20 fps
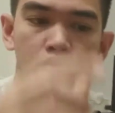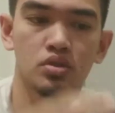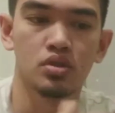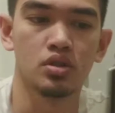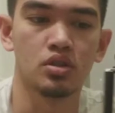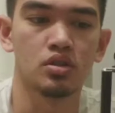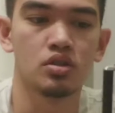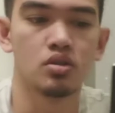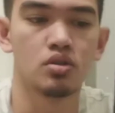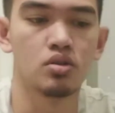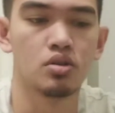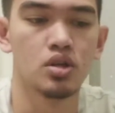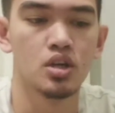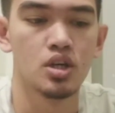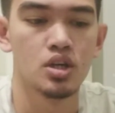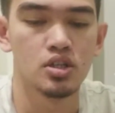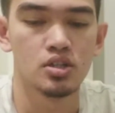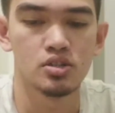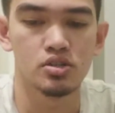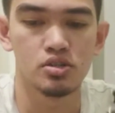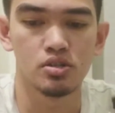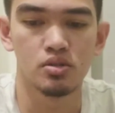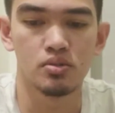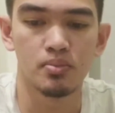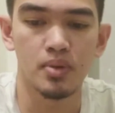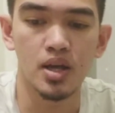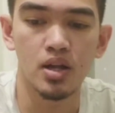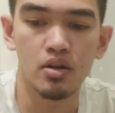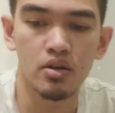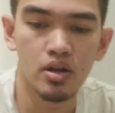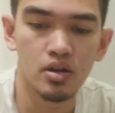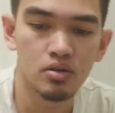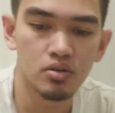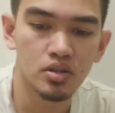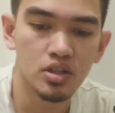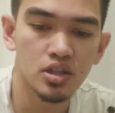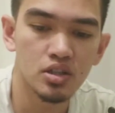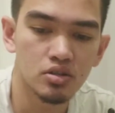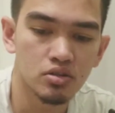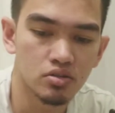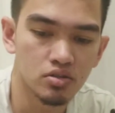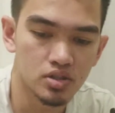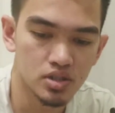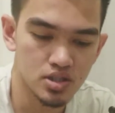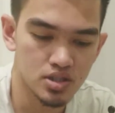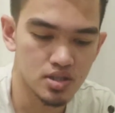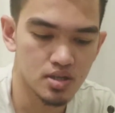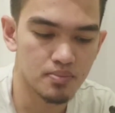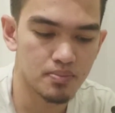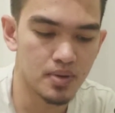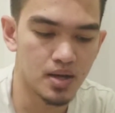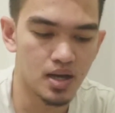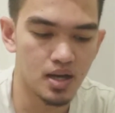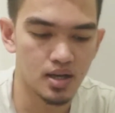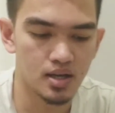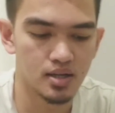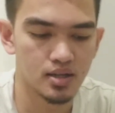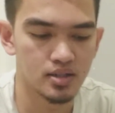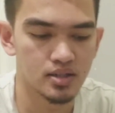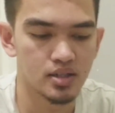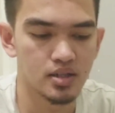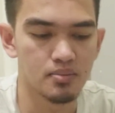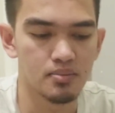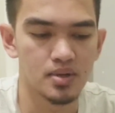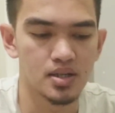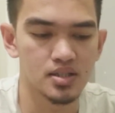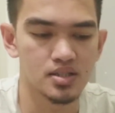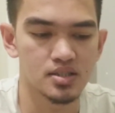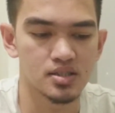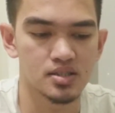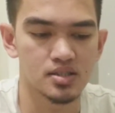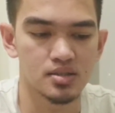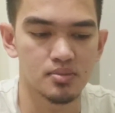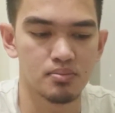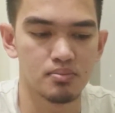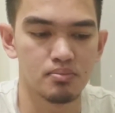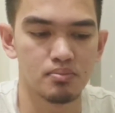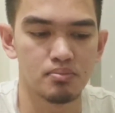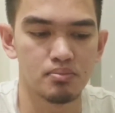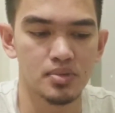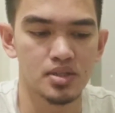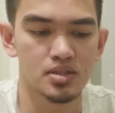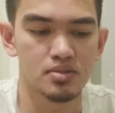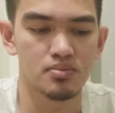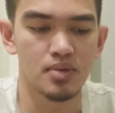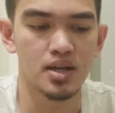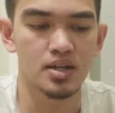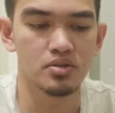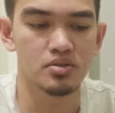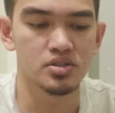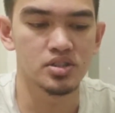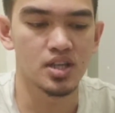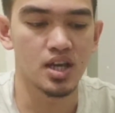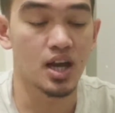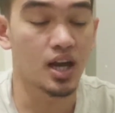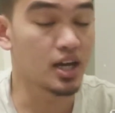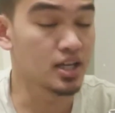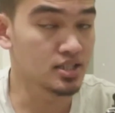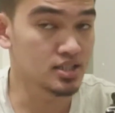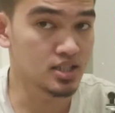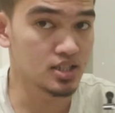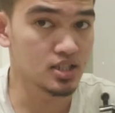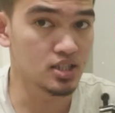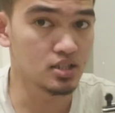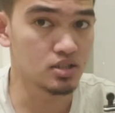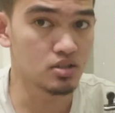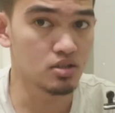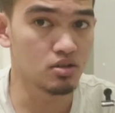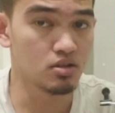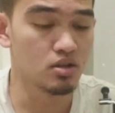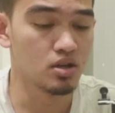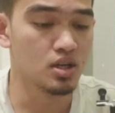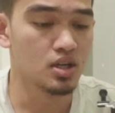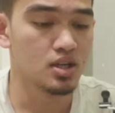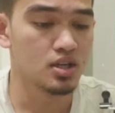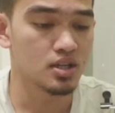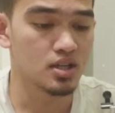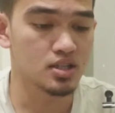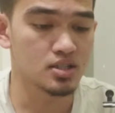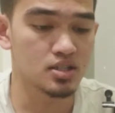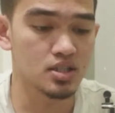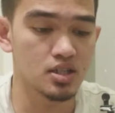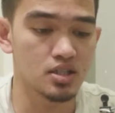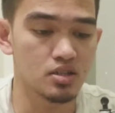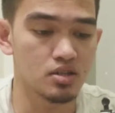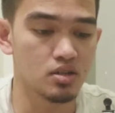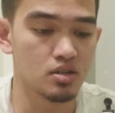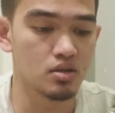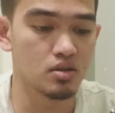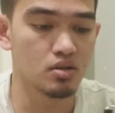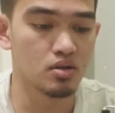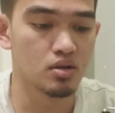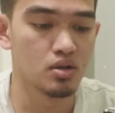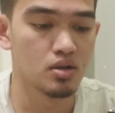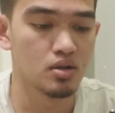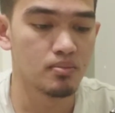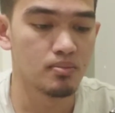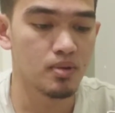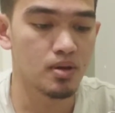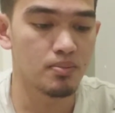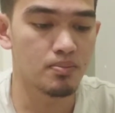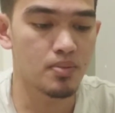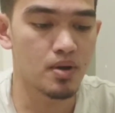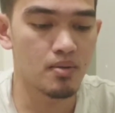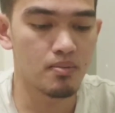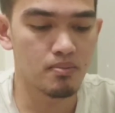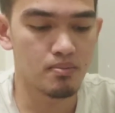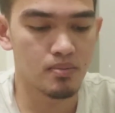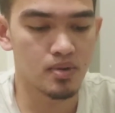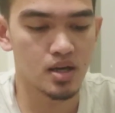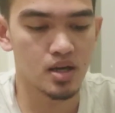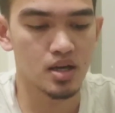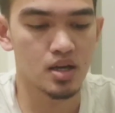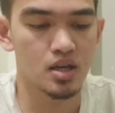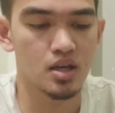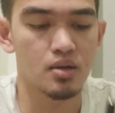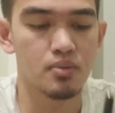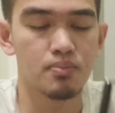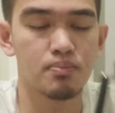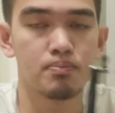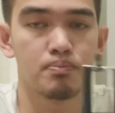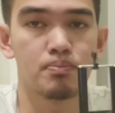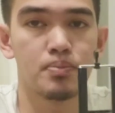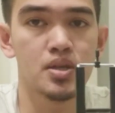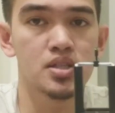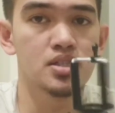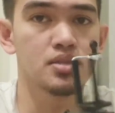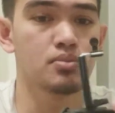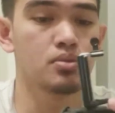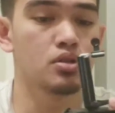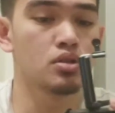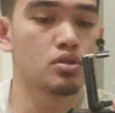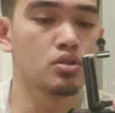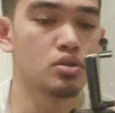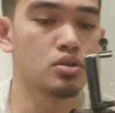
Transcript: Ito. So, meron ako dito isa pa na mas mas maano siya kaysa dito. Kasi ito, may, may possible